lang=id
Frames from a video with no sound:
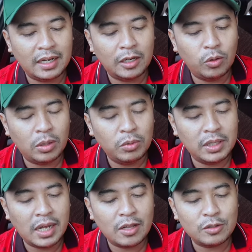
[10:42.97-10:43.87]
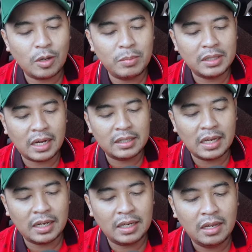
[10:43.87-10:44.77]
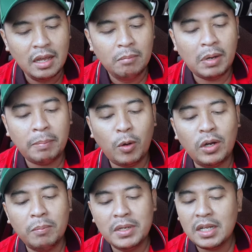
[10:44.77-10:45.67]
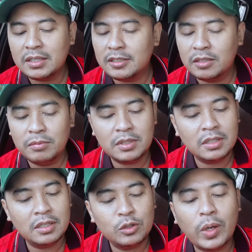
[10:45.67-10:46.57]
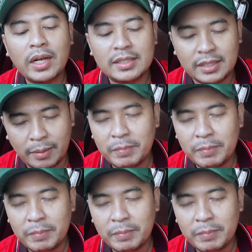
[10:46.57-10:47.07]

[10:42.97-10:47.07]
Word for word: ada 2300 komentarnya nih. Bapak udah bener sesuai resep.